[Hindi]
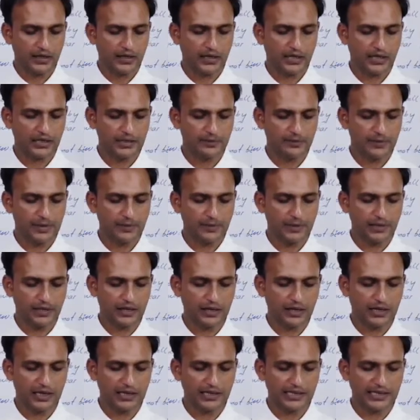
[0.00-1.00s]
आदि पीपल
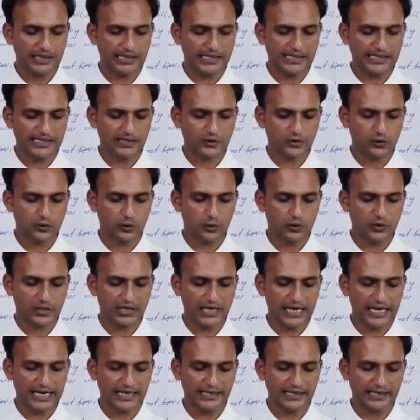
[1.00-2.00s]
आर
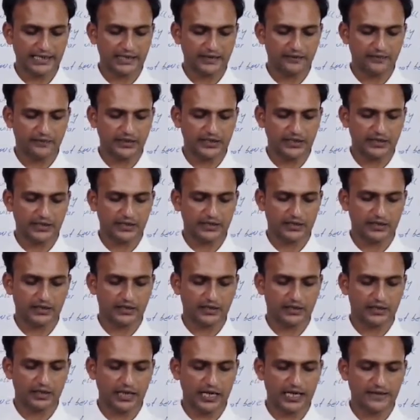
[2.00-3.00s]
डिसकॉन्टेंटेड विद
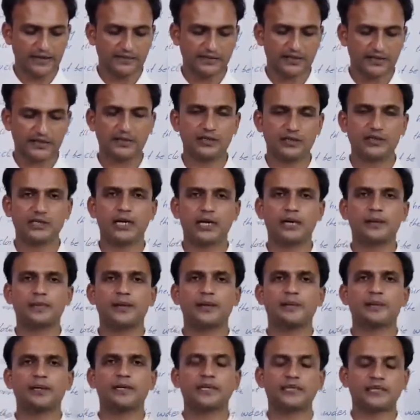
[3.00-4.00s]
देयर लाइफ यहाँ पे
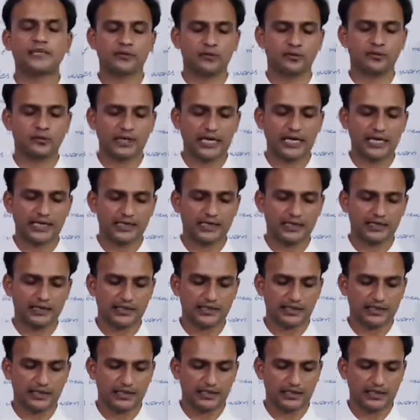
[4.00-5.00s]
हमने डिसकॉन्टेंटेड
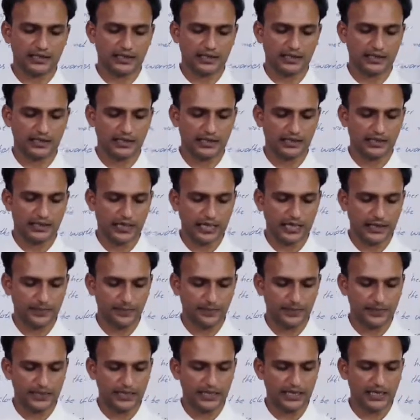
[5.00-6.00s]
का देखना है
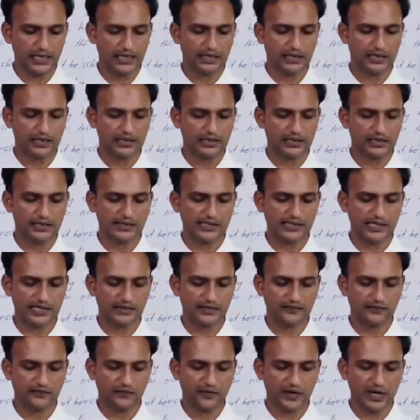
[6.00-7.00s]
हैप्पी है
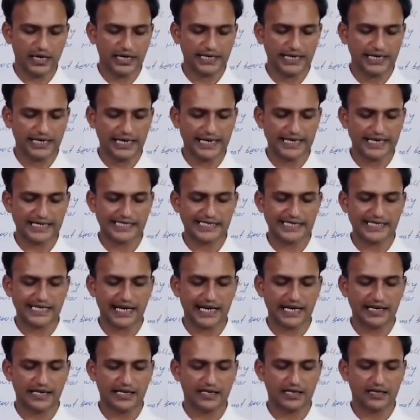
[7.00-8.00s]
डिसटिस्फाइड है
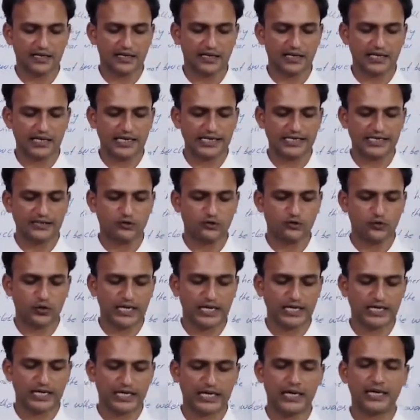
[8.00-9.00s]
सैड है या कि
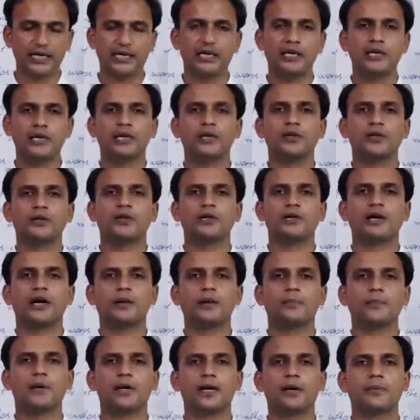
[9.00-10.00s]
इंजॉयड है
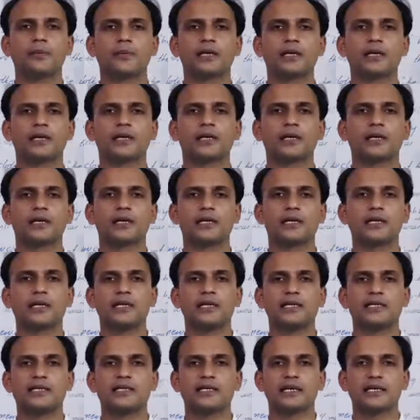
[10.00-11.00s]
यहाँ पे आप टिक करेंगे
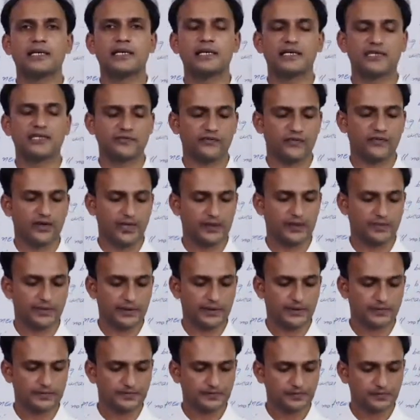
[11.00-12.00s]
डिससेटिस्फाइड पे